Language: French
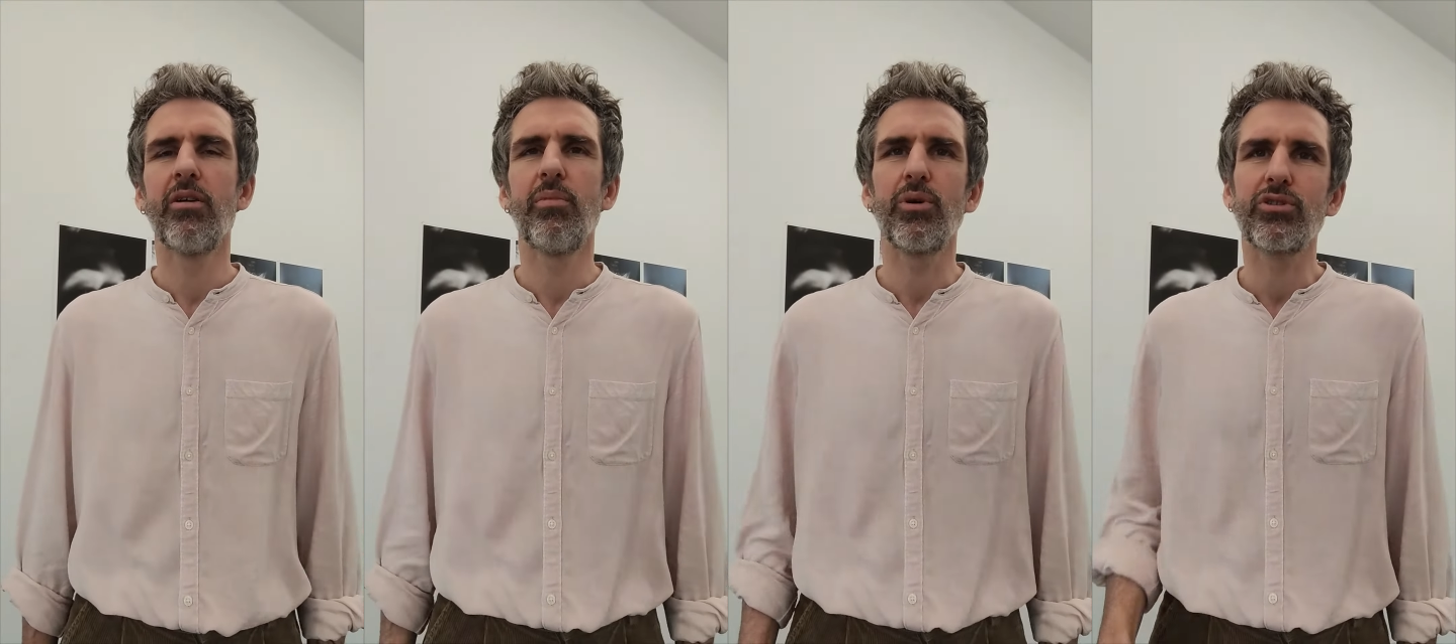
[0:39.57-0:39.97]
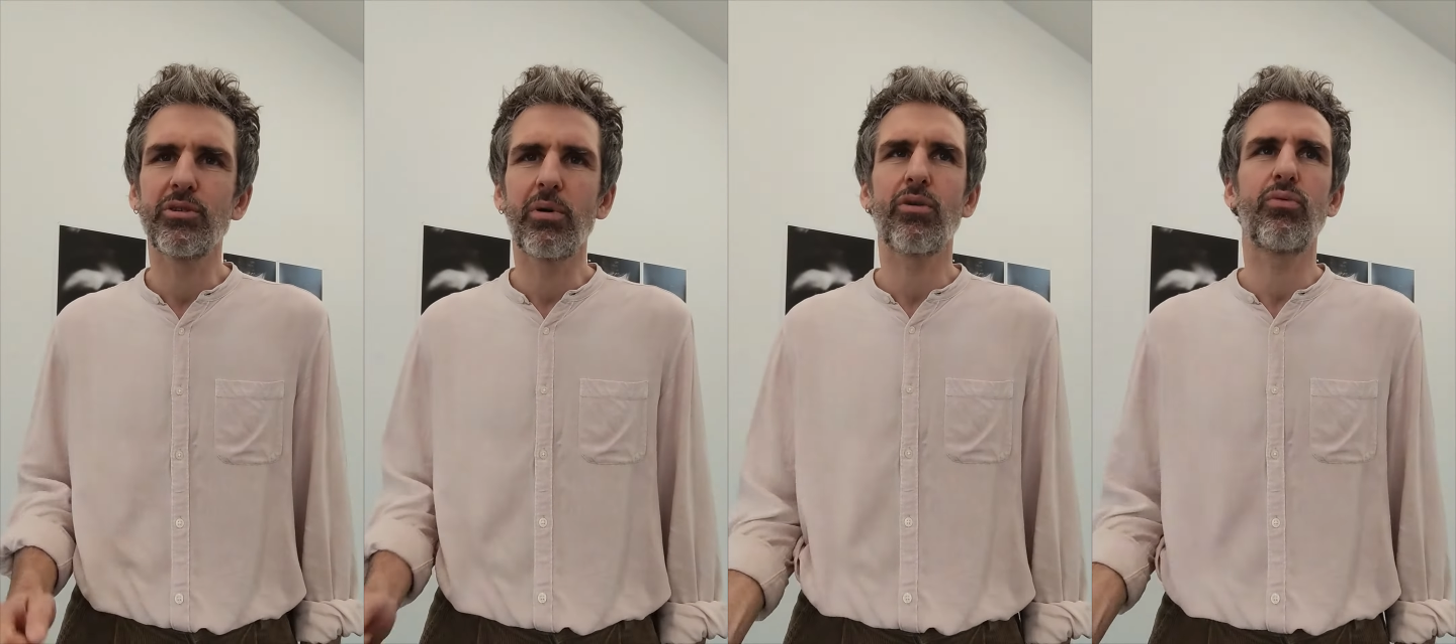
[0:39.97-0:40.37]
Mais
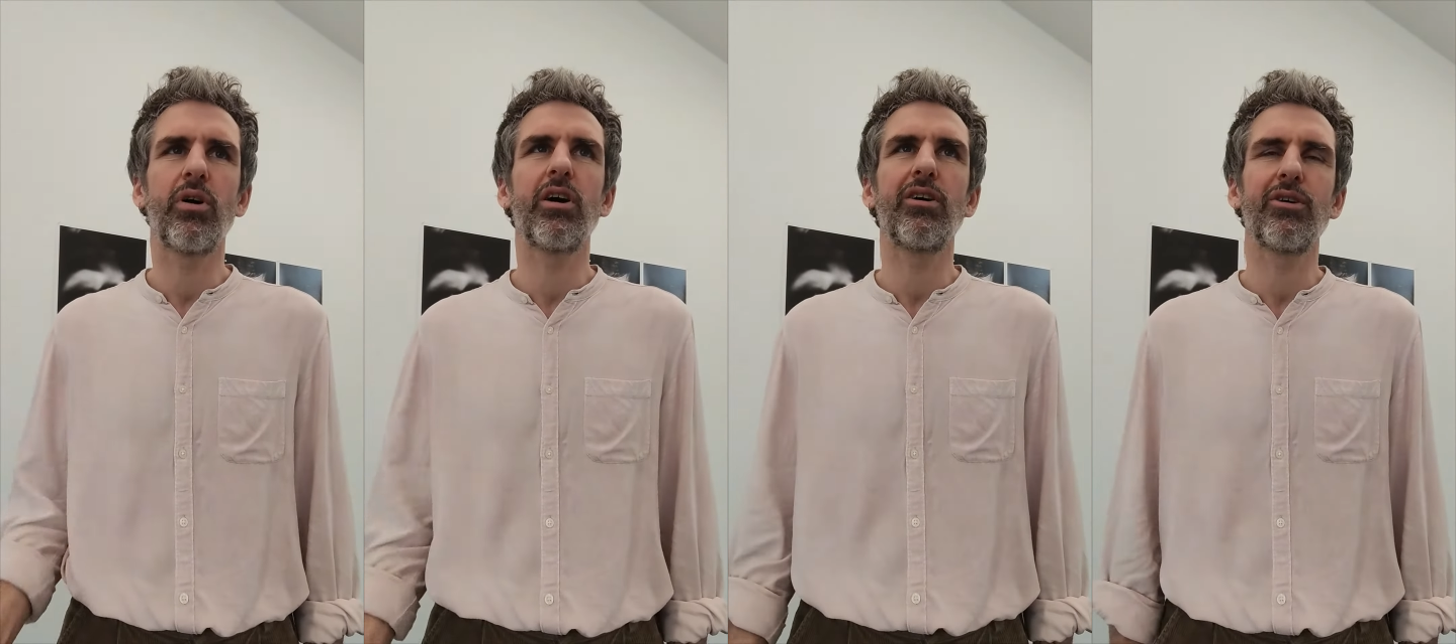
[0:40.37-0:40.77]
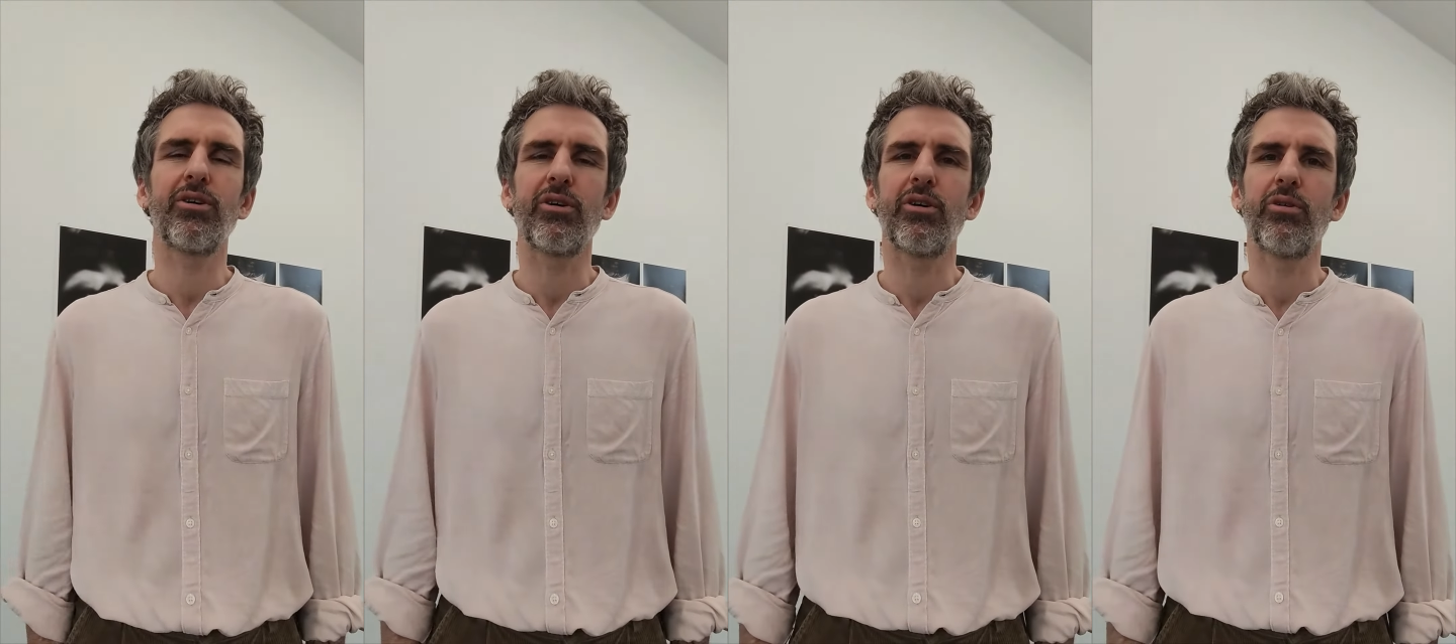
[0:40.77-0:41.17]
aussi parfois
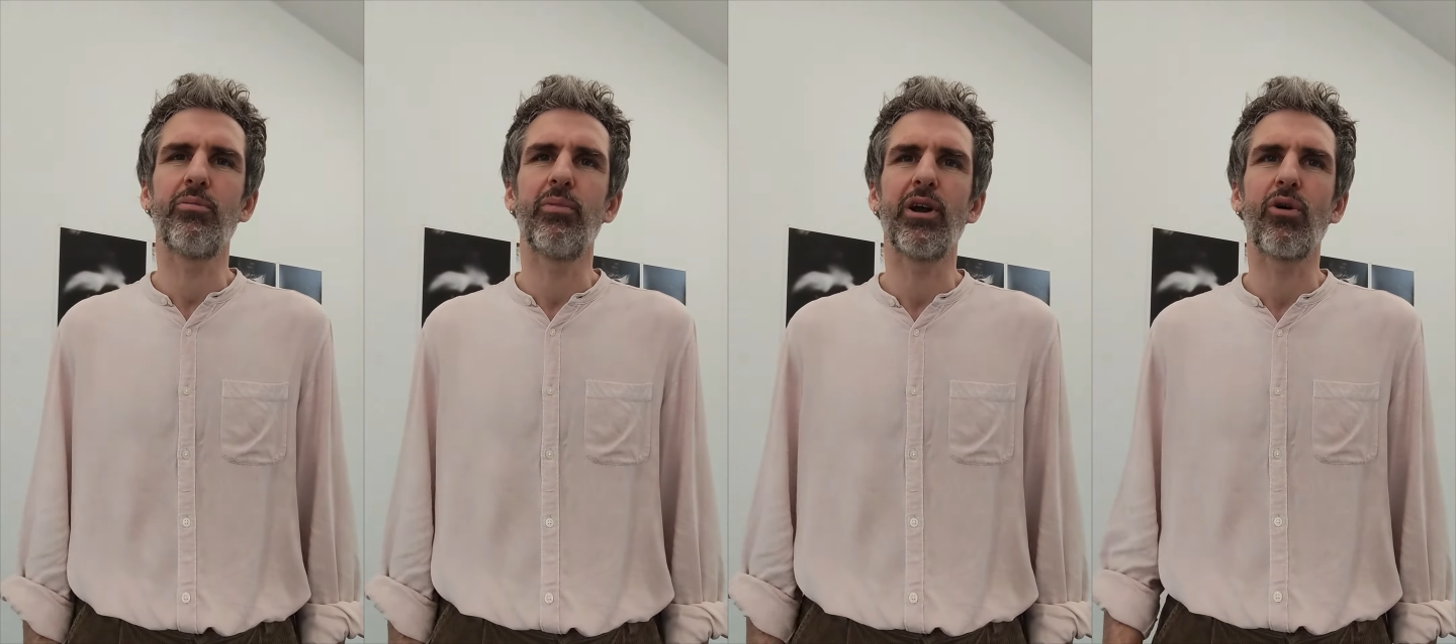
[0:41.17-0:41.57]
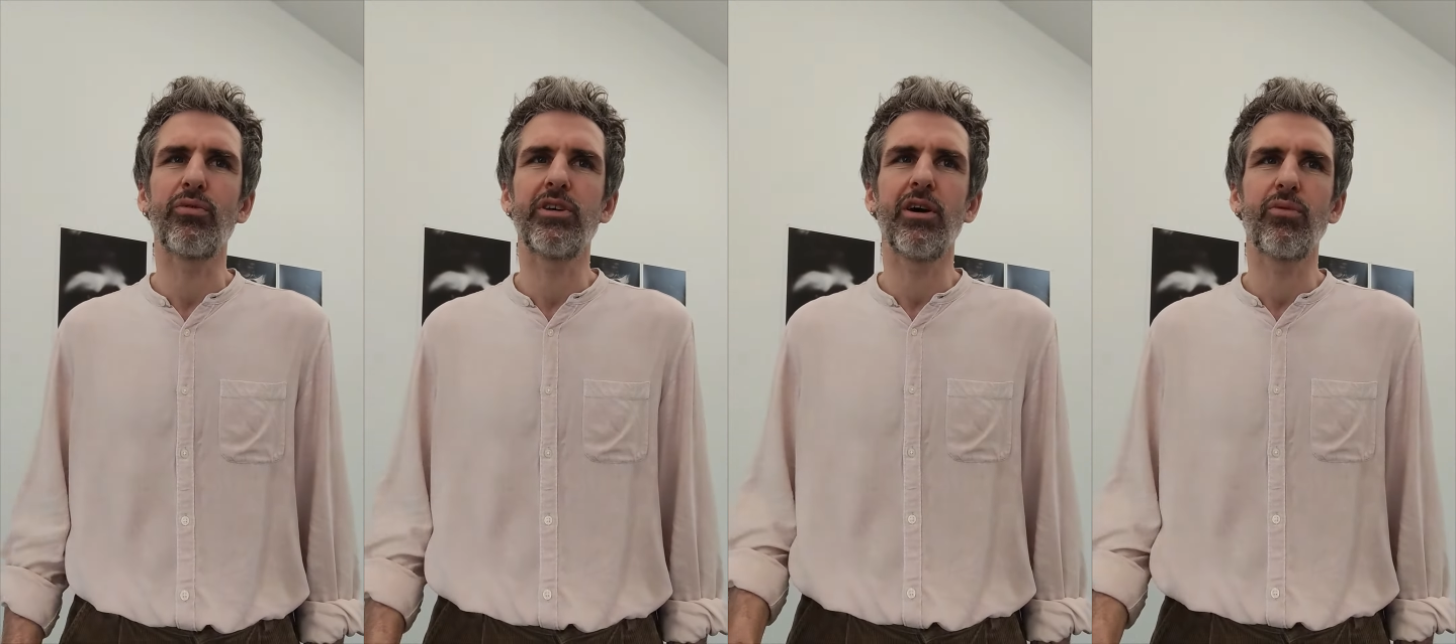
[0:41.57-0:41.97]
bah,
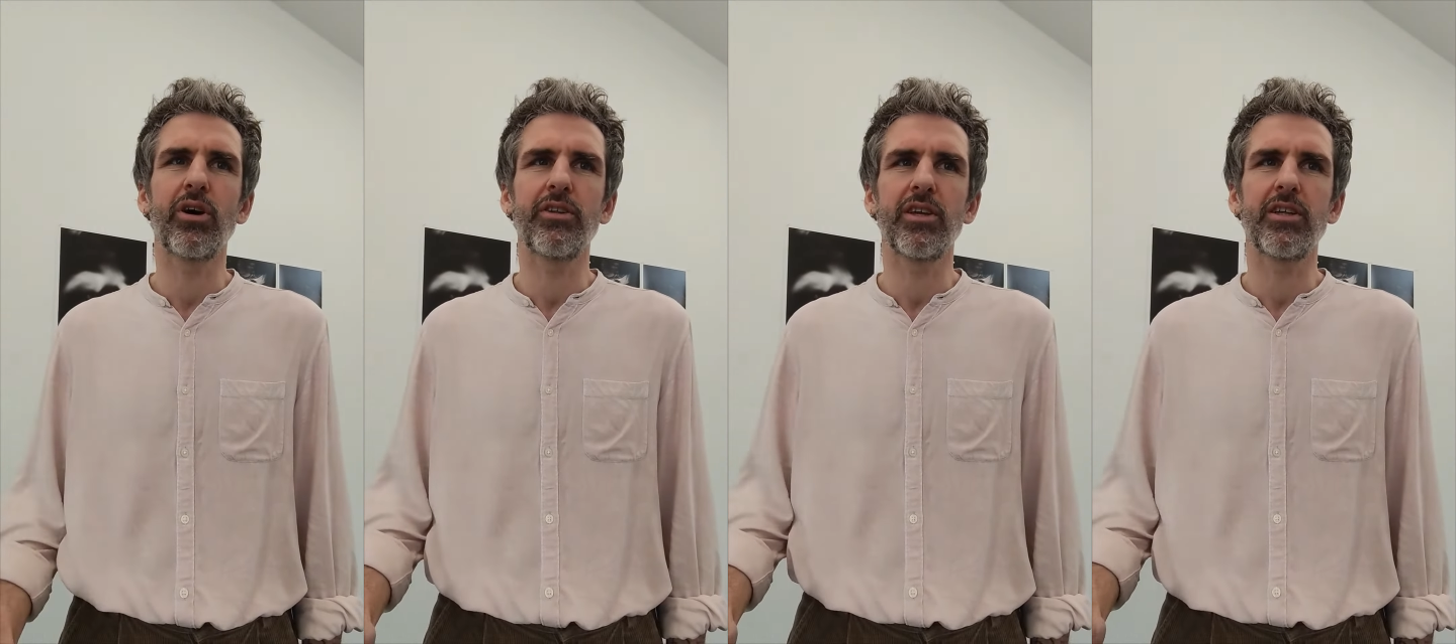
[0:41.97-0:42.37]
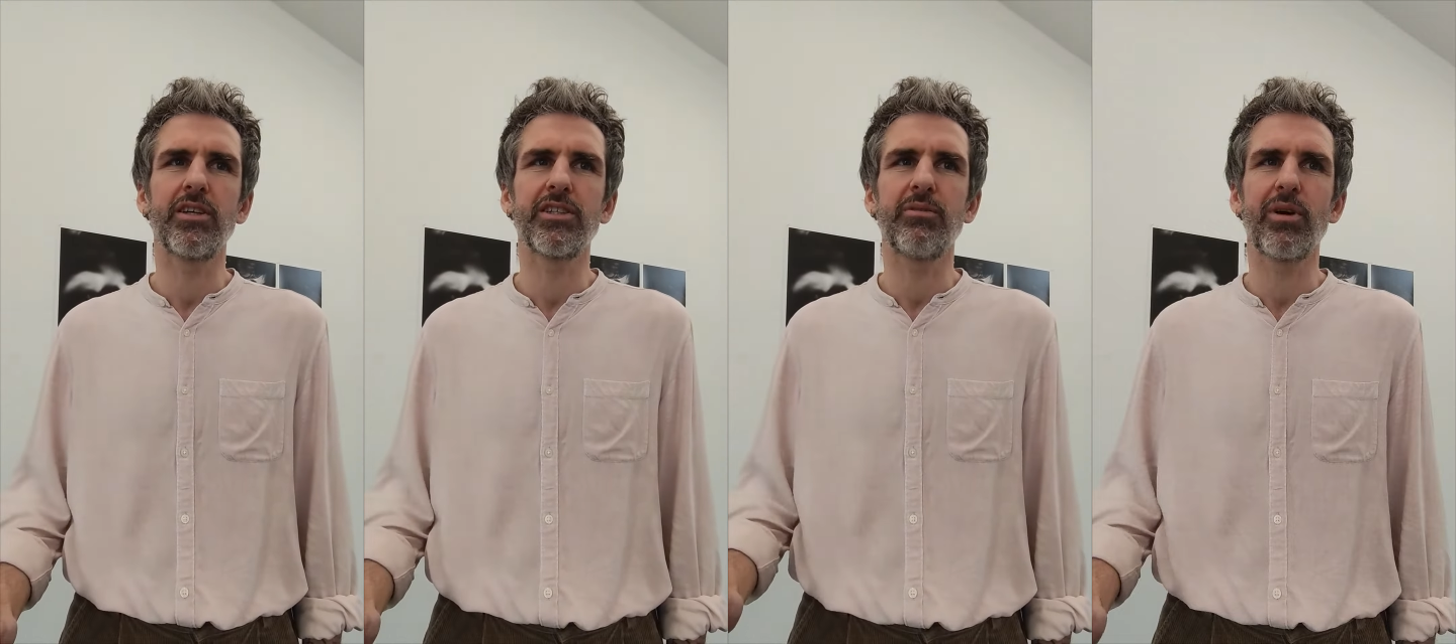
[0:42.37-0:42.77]
l'envie d'avoir des,
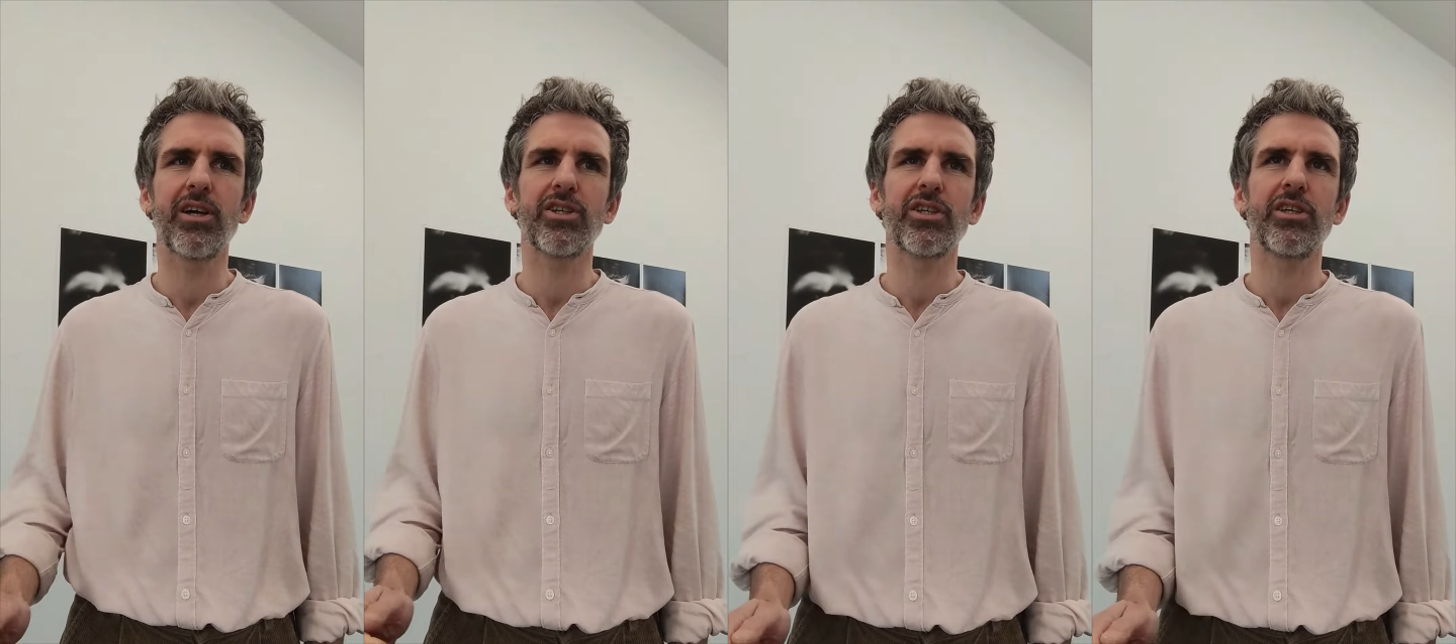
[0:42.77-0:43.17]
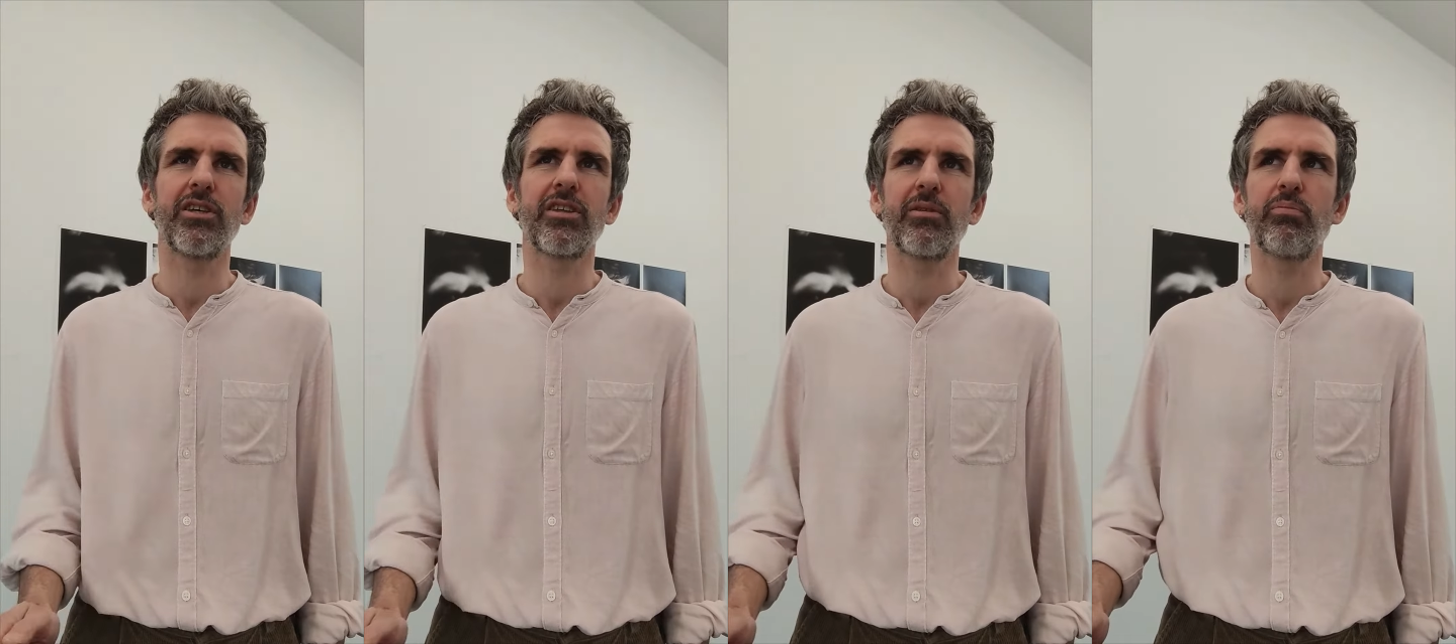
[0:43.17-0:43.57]
des images qui
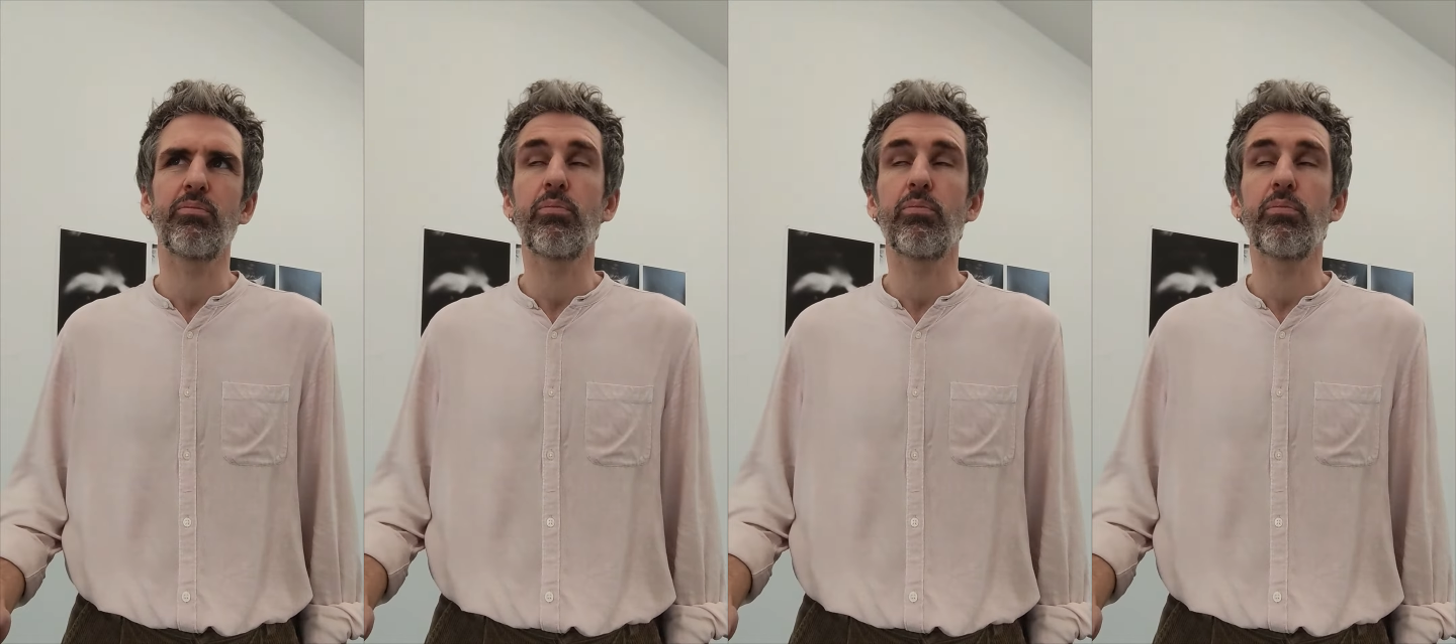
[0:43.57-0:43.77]
étaient